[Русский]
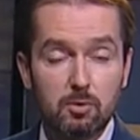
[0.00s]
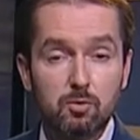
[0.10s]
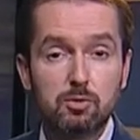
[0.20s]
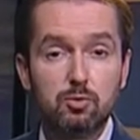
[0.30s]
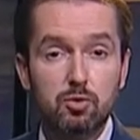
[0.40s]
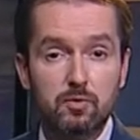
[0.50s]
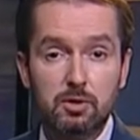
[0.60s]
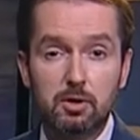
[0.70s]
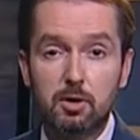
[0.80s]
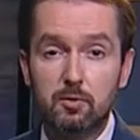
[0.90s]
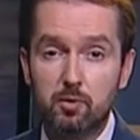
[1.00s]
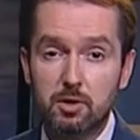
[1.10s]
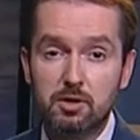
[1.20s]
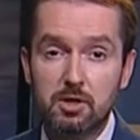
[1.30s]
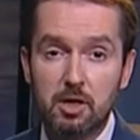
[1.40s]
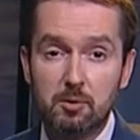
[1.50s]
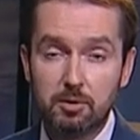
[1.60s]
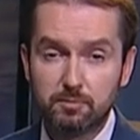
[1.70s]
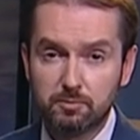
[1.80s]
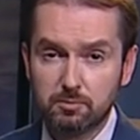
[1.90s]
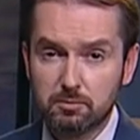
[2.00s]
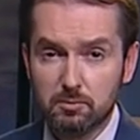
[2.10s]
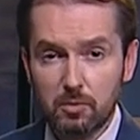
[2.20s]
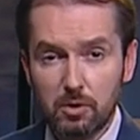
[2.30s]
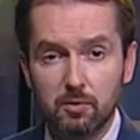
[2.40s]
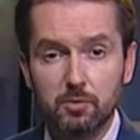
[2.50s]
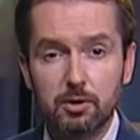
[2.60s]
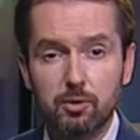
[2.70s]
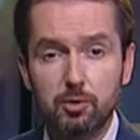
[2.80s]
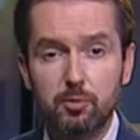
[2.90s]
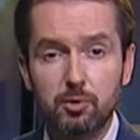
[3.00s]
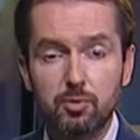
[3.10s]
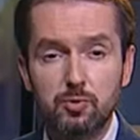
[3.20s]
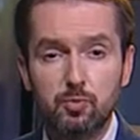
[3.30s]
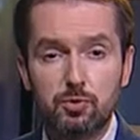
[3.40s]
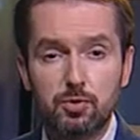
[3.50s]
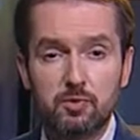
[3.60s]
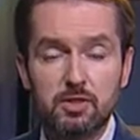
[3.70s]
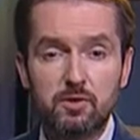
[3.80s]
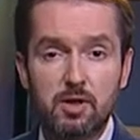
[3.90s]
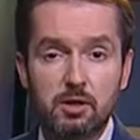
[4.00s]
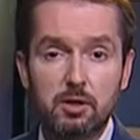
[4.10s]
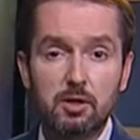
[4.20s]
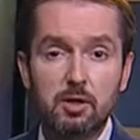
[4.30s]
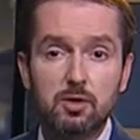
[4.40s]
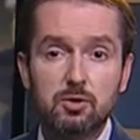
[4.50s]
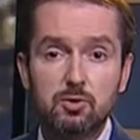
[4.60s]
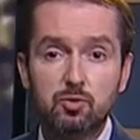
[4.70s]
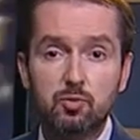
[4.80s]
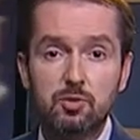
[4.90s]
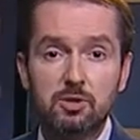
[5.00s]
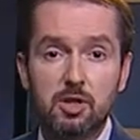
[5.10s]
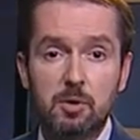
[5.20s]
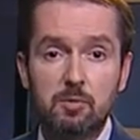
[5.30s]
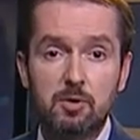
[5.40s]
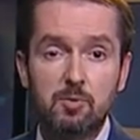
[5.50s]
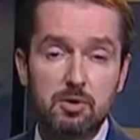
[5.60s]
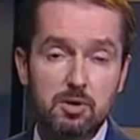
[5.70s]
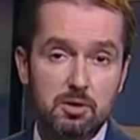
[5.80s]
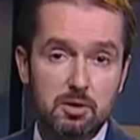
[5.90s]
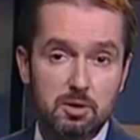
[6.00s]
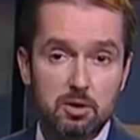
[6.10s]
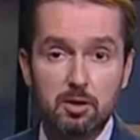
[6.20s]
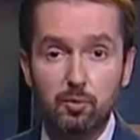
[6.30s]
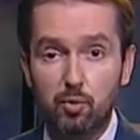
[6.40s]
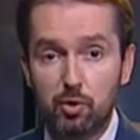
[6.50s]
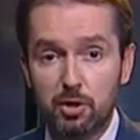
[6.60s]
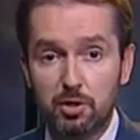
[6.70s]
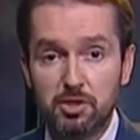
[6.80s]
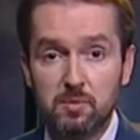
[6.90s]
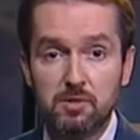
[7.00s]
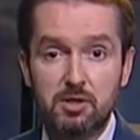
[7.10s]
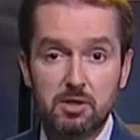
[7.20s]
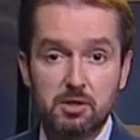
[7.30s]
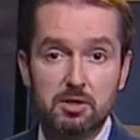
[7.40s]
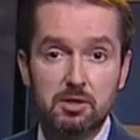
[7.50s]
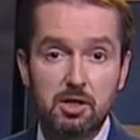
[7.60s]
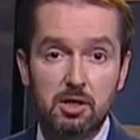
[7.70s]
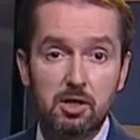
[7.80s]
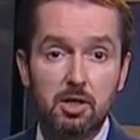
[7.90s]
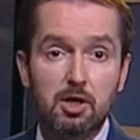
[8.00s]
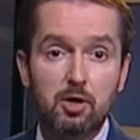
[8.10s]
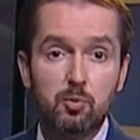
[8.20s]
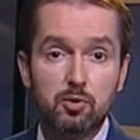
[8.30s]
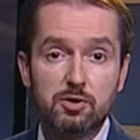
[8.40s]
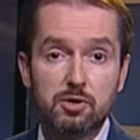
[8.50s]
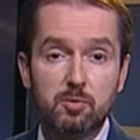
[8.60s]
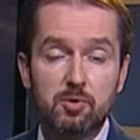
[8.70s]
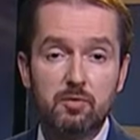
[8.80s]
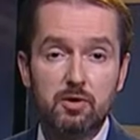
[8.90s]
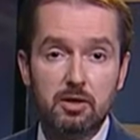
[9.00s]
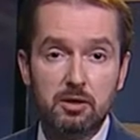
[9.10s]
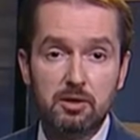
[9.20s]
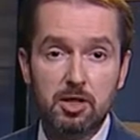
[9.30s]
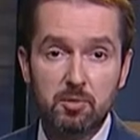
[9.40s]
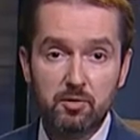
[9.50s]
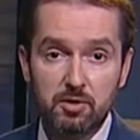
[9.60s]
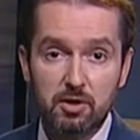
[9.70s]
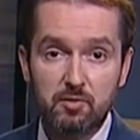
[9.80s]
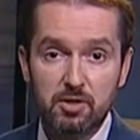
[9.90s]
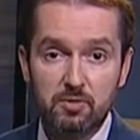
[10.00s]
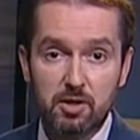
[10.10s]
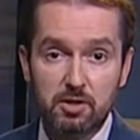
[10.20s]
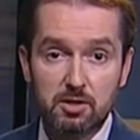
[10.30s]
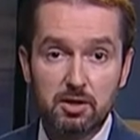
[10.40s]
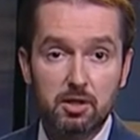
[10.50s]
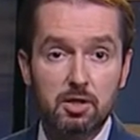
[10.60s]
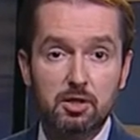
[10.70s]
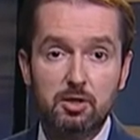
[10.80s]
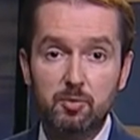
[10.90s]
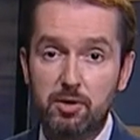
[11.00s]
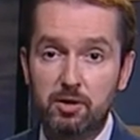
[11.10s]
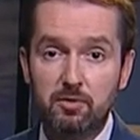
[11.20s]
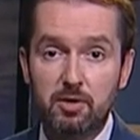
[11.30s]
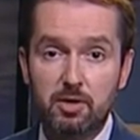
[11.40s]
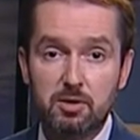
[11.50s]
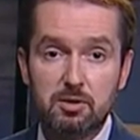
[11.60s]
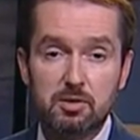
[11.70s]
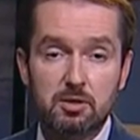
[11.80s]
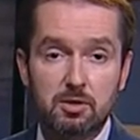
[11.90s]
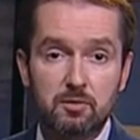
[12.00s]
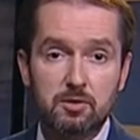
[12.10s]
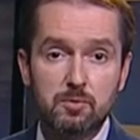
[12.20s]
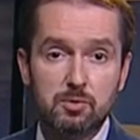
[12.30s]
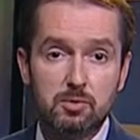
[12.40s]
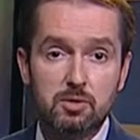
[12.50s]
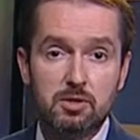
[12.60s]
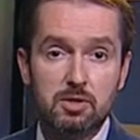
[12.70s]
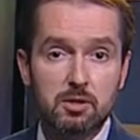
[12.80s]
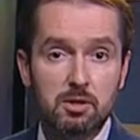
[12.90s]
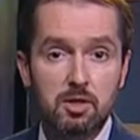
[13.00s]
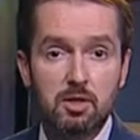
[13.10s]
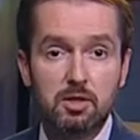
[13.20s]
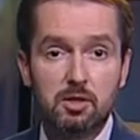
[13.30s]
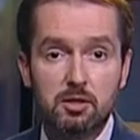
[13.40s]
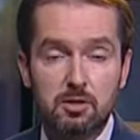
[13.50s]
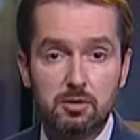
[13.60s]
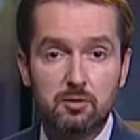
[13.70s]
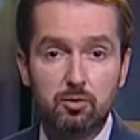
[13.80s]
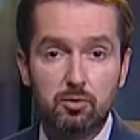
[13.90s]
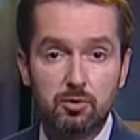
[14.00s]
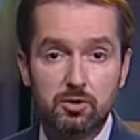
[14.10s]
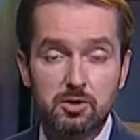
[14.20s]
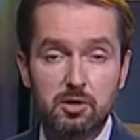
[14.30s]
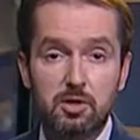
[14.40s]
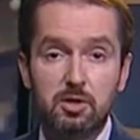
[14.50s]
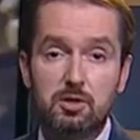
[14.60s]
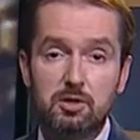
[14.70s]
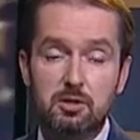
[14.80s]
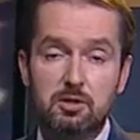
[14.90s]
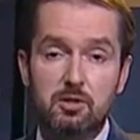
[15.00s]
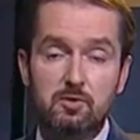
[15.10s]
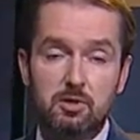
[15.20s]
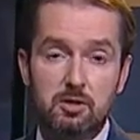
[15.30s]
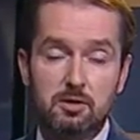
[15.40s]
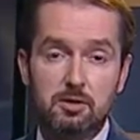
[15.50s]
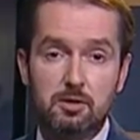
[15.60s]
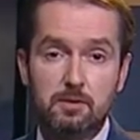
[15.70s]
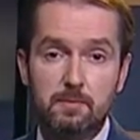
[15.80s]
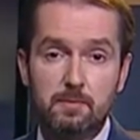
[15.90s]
Условия договора займа, в котором предусмотрен возврат суммы займа менее или более чем за 30 дней после направления требования о возврате не противоречит статье 810 Гражданского кодекса Российской Федерации.